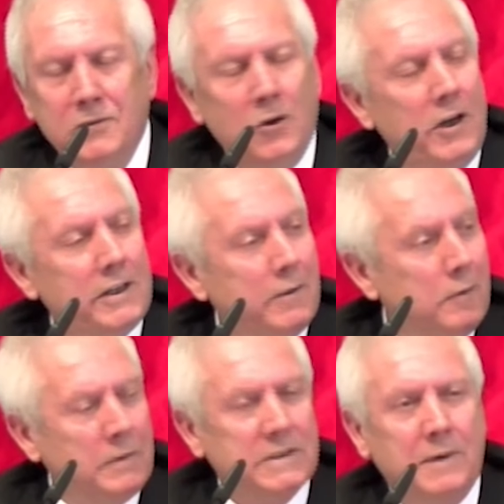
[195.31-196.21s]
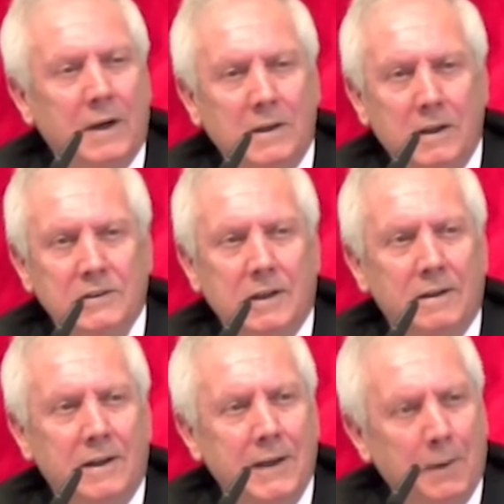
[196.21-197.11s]
Yönetimi bizim
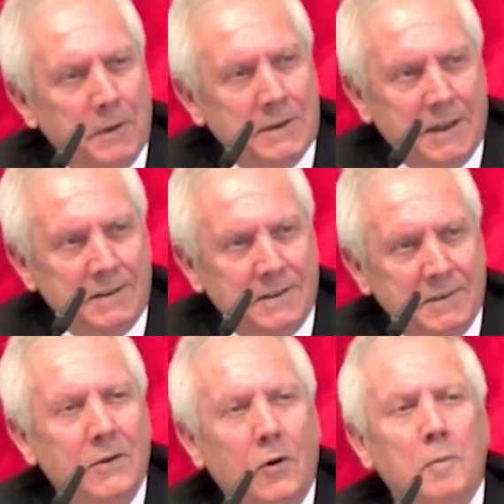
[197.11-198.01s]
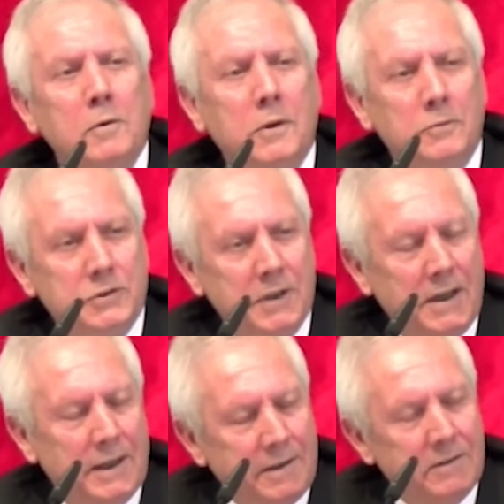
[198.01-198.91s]
arkadaşlardan yapacağız. Obradoviç'i de
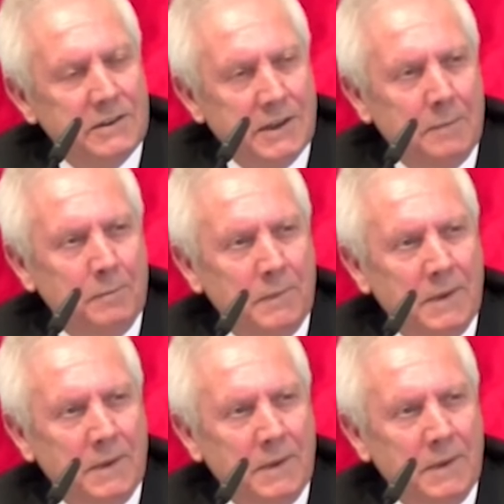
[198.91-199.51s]
getireceğim.